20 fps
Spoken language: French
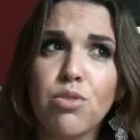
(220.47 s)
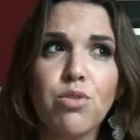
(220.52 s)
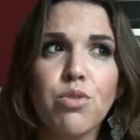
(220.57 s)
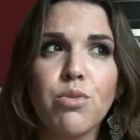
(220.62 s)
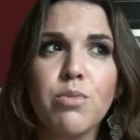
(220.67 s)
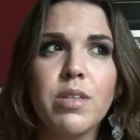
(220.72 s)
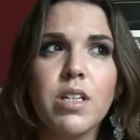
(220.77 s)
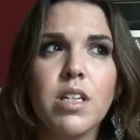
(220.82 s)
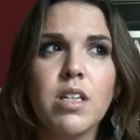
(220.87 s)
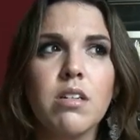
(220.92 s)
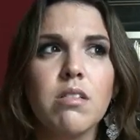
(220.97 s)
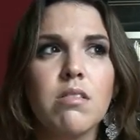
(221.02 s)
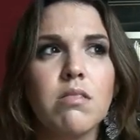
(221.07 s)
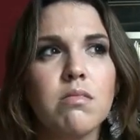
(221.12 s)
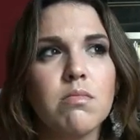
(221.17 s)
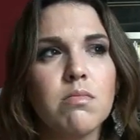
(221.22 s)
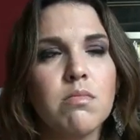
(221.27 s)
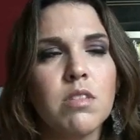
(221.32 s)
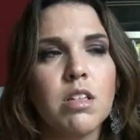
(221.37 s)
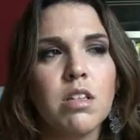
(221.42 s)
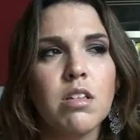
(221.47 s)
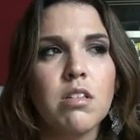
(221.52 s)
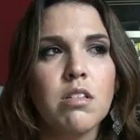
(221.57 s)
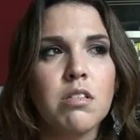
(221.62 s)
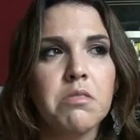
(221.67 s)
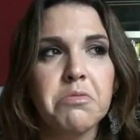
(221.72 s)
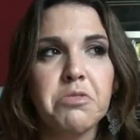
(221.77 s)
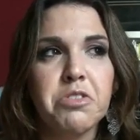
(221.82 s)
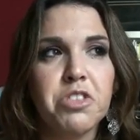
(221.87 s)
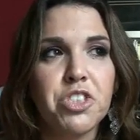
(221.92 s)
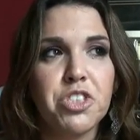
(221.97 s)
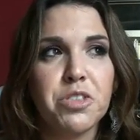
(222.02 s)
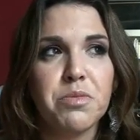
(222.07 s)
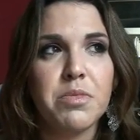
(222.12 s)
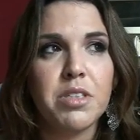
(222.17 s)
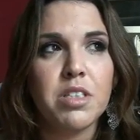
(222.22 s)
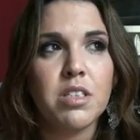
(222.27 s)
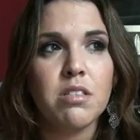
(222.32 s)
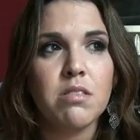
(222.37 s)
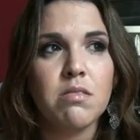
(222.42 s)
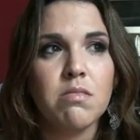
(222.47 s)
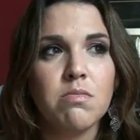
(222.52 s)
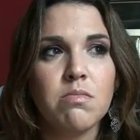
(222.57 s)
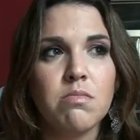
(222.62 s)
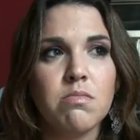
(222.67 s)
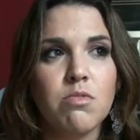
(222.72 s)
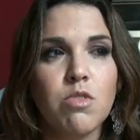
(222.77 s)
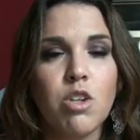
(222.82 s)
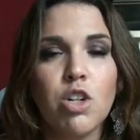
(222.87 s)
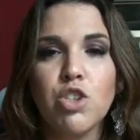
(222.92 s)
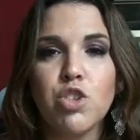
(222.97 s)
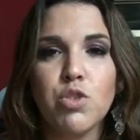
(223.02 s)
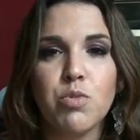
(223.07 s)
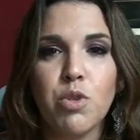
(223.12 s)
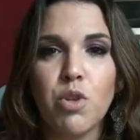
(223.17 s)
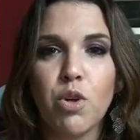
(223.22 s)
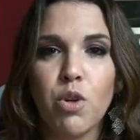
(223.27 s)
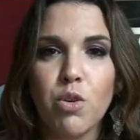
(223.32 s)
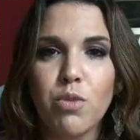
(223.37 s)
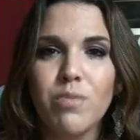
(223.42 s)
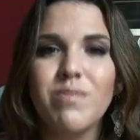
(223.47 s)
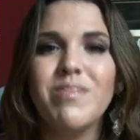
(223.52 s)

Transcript: 2000, 10 000. Ouais, 10 000 euros.